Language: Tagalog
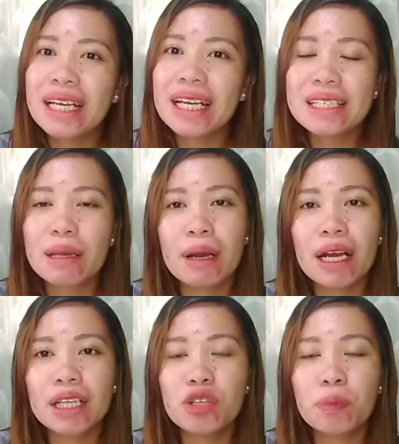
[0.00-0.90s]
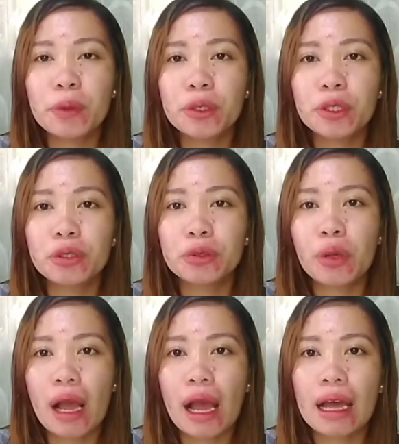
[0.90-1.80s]
guys, abangan niyo po
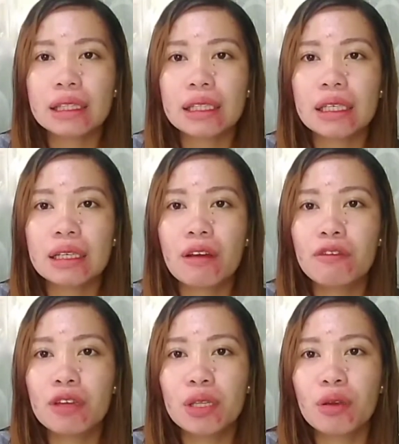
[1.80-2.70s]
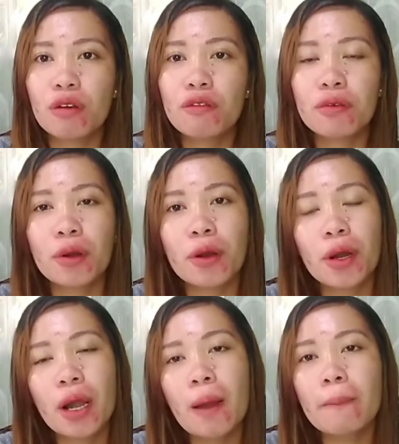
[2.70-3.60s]
yung ating video
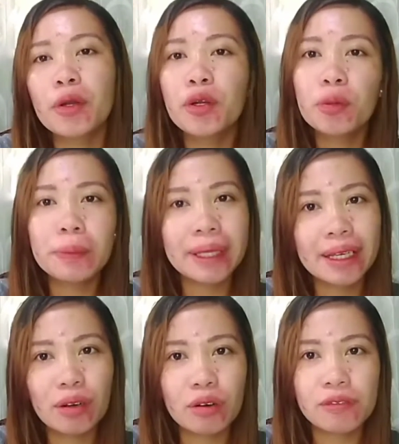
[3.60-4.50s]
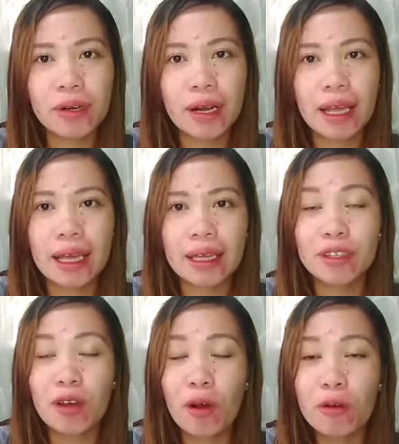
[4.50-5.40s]
for room makeover
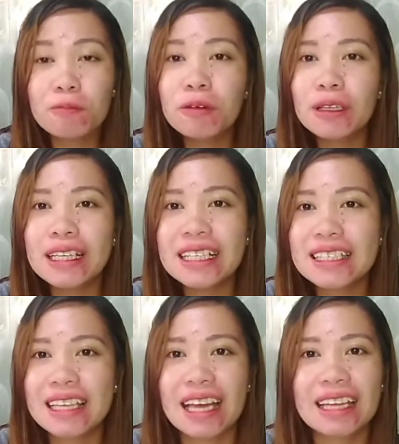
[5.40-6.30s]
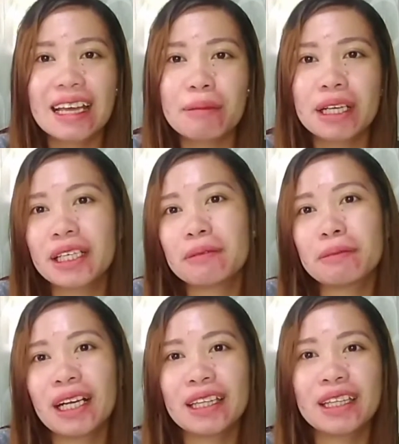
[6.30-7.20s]
and hopefully sana maging
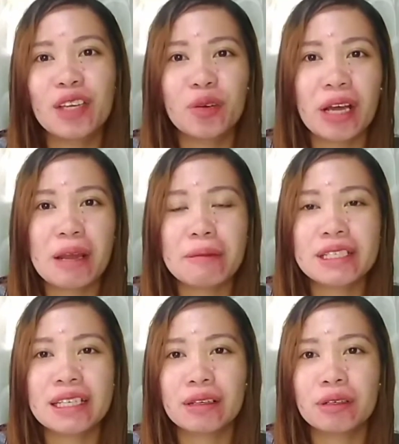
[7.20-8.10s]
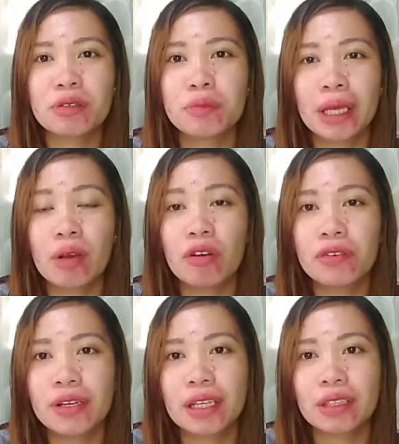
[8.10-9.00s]
maganda yung kalabasan ng room
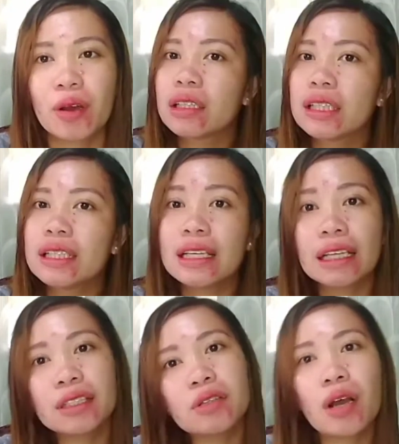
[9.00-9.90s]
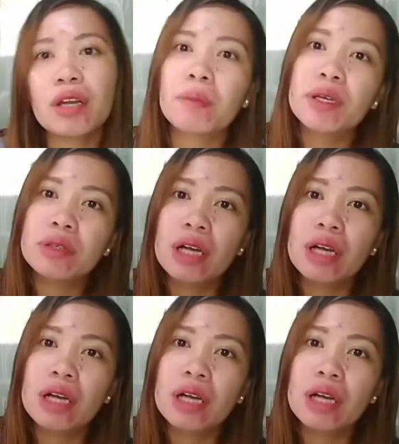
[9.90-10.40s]
makeover na to. Tingnan natin kung ano pa yung